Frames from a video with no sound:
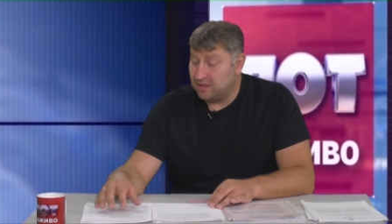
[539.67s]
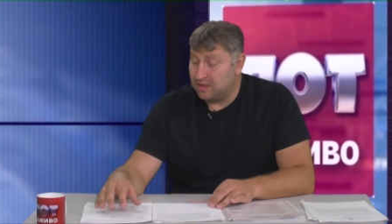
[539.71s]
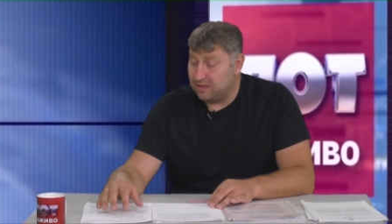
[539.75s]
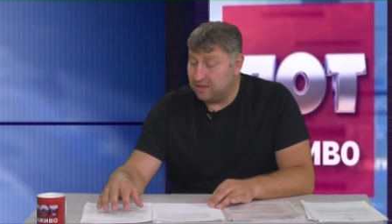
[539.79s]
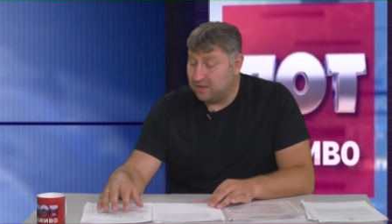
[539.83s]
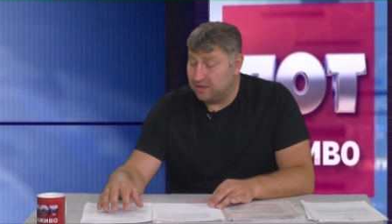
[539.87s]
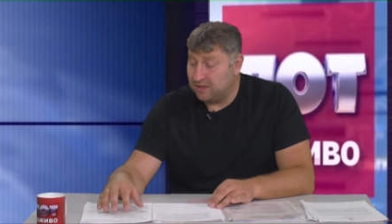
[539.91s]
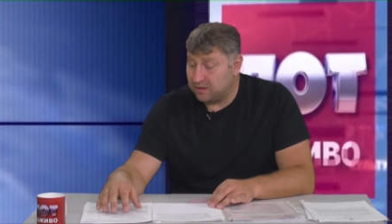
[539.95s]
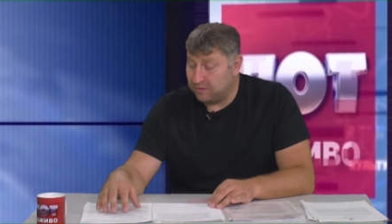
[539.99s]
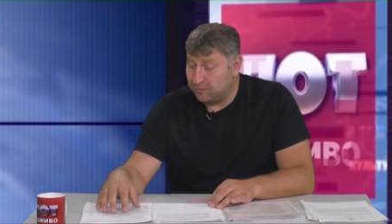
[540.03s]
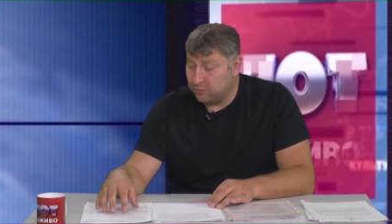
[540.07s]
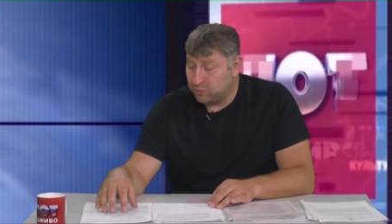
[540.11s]

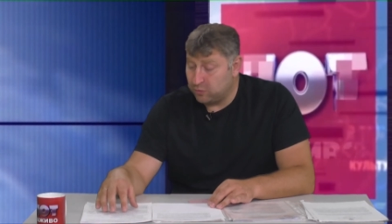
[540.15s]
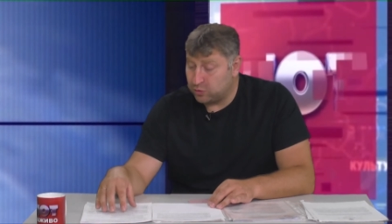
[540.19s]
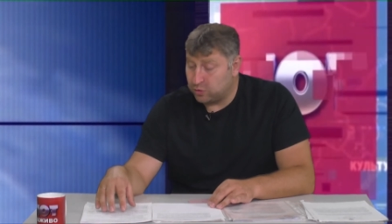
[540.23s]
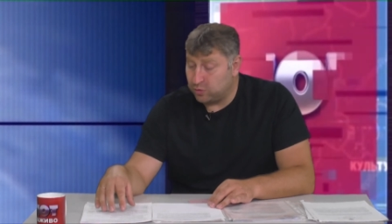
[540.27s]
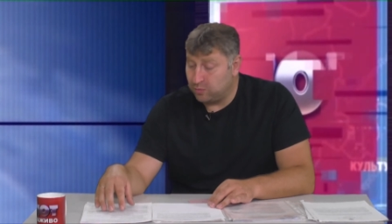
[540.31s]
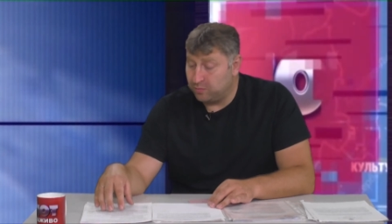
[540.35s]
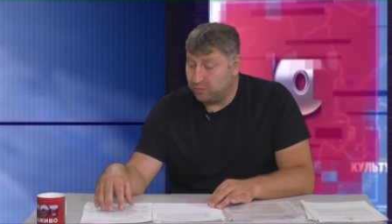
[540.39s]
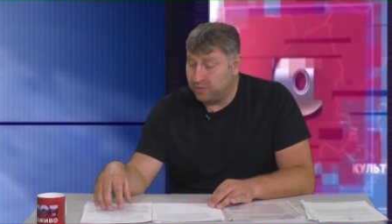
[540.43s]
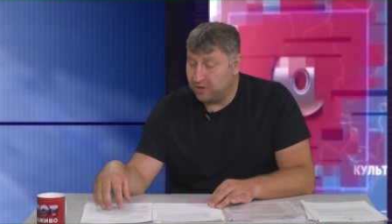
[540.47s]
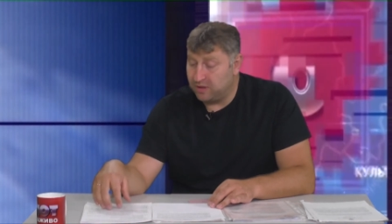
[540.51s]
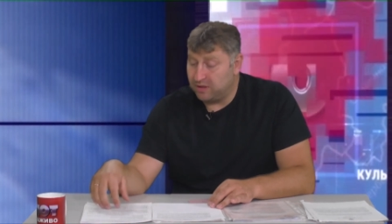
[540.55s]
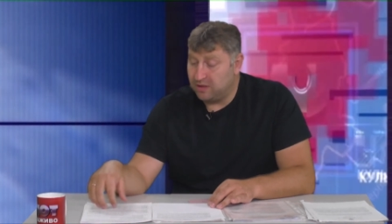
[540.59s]
И для того,
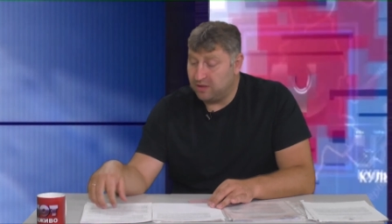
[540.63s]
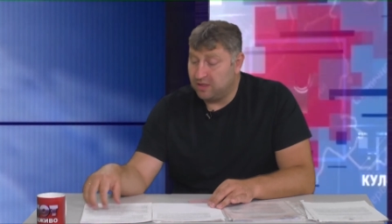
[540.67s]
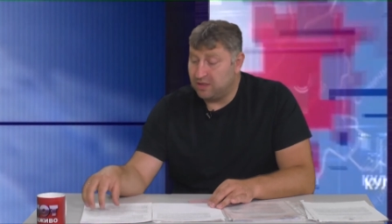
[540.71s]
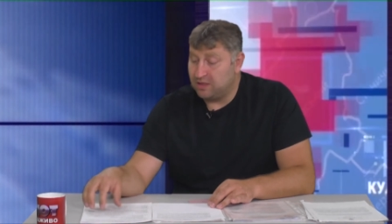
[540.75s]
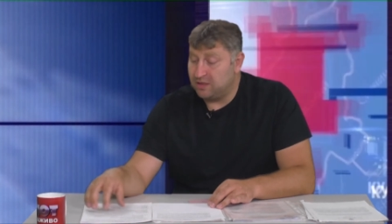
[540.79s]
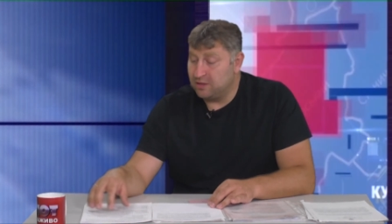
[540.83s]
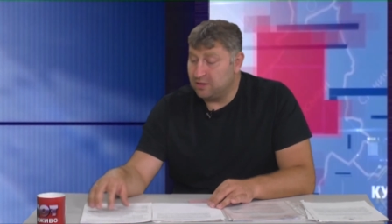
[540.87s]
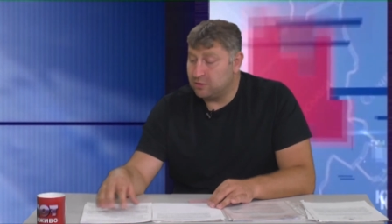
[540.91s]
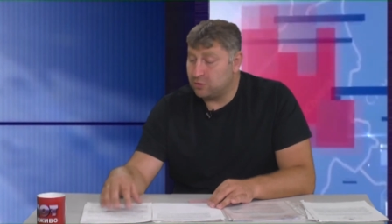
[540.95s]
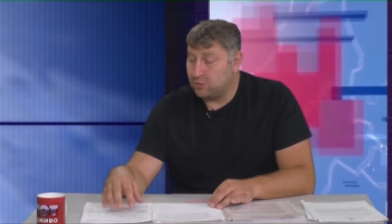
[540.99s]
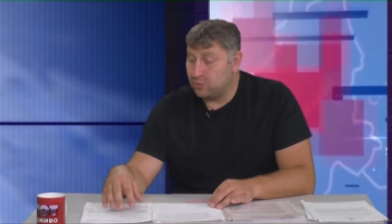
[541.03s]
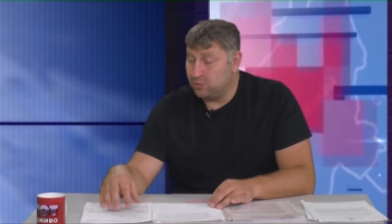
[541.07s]
чтобы
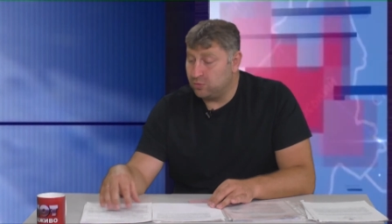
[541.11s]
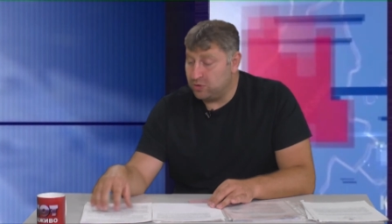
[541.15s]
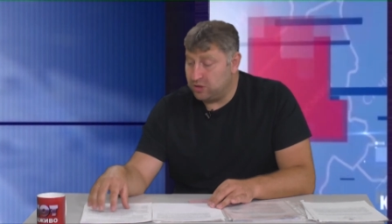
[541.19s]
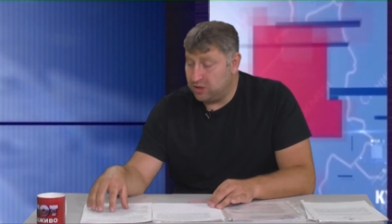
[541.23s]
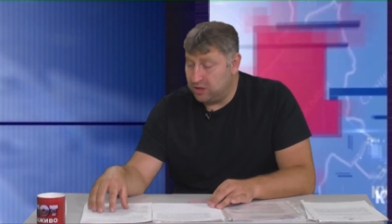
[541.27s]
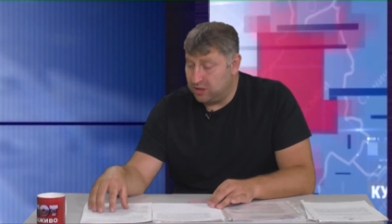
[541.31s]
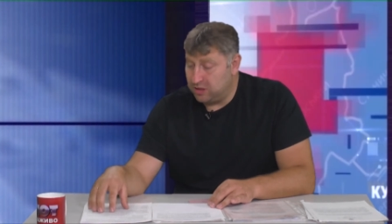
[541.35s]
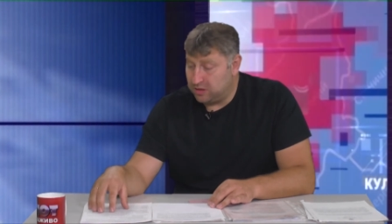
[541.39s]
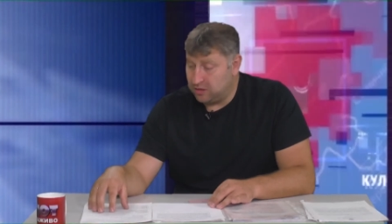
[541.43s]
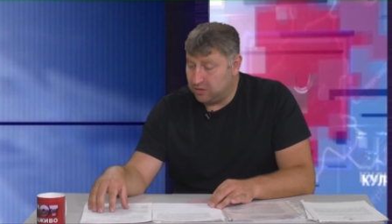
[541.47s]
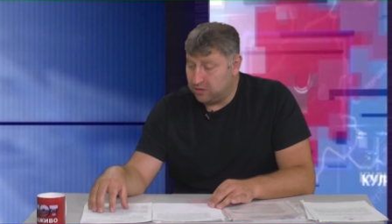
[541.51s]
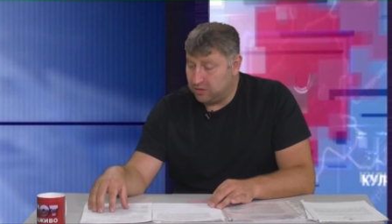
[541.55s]

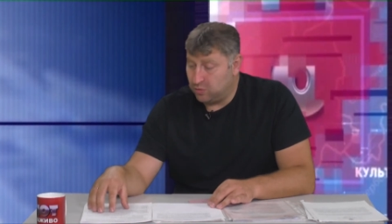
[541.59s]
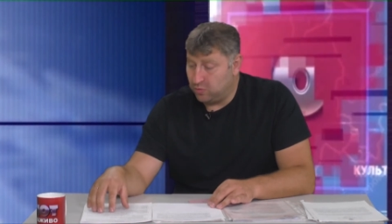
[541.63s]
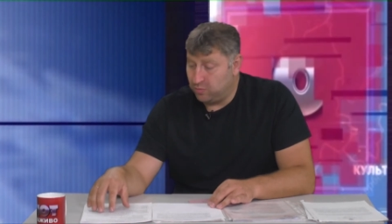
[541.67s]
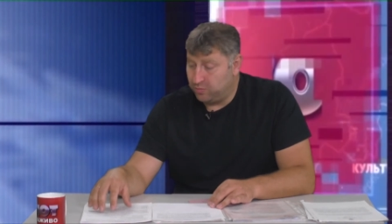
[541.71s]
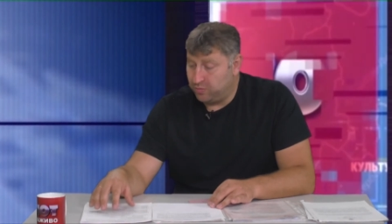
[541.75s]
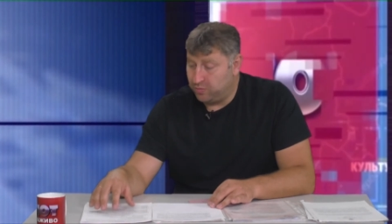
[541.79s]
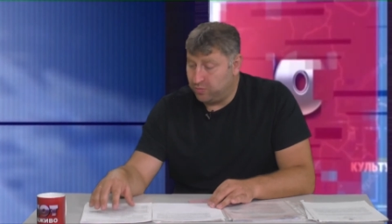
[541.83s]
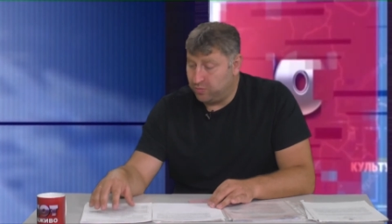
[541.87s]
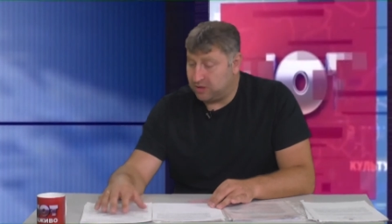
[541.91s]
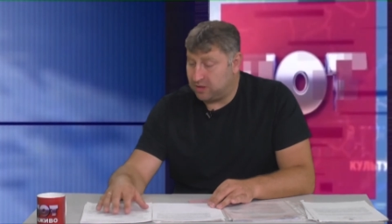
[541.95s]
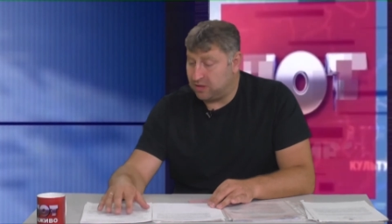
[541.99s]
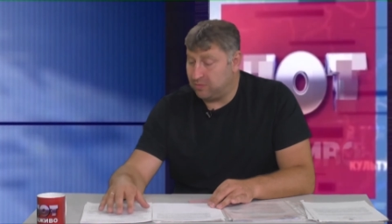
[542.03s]
исключить эти
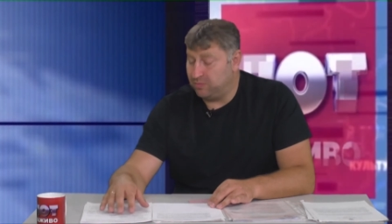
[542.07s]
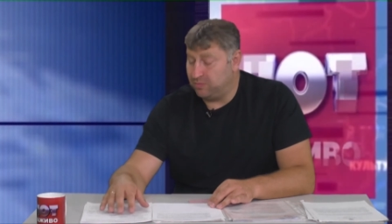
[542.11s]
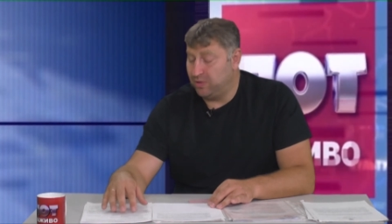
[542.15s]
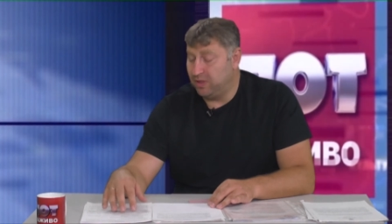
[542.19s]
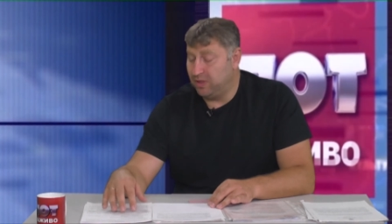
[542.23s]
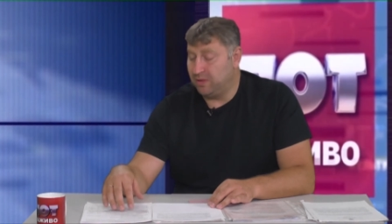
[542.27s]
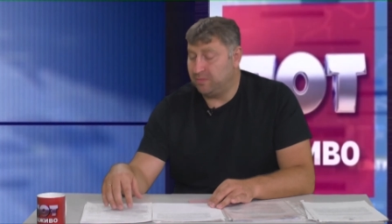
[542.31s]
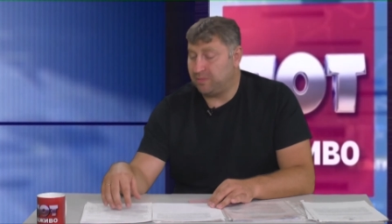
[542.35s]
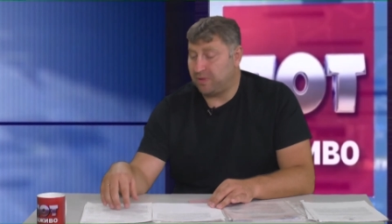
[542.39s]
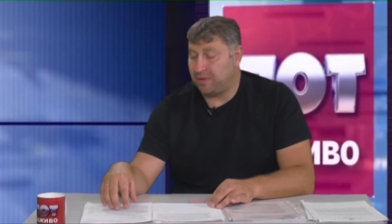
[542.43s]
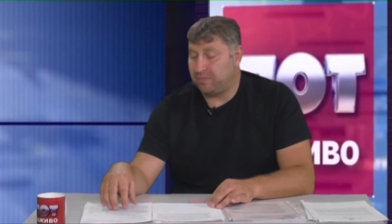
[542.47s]
убытки, были